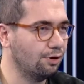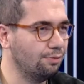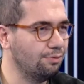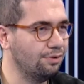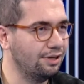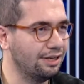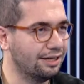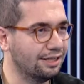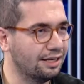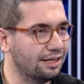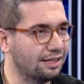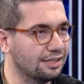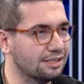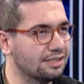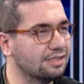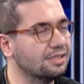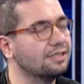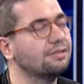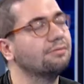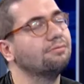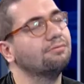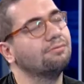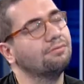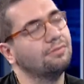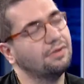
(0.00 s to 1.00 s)
unutulmuş
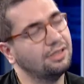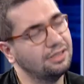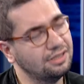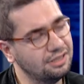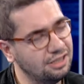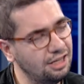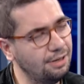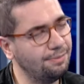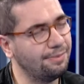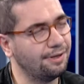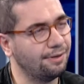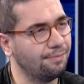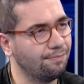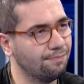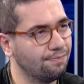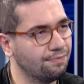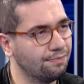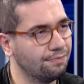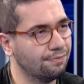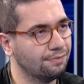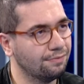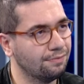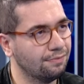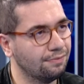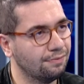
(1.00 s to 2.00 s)
fotoğraflar. Tabii. Ve pek
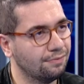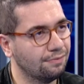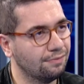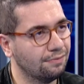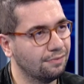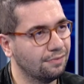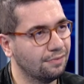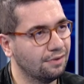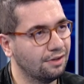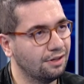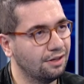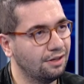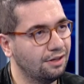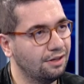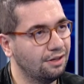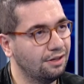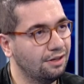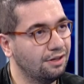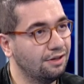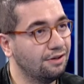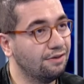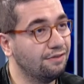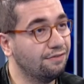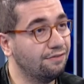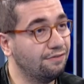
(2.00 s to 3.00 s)
az kişiye o günden
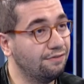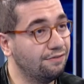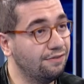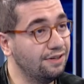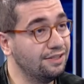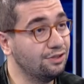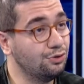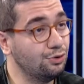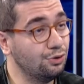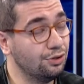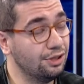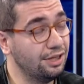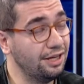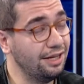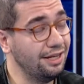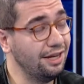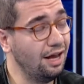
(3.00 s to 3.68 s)
bugüne ulaşmış. Ve Türkiye'ye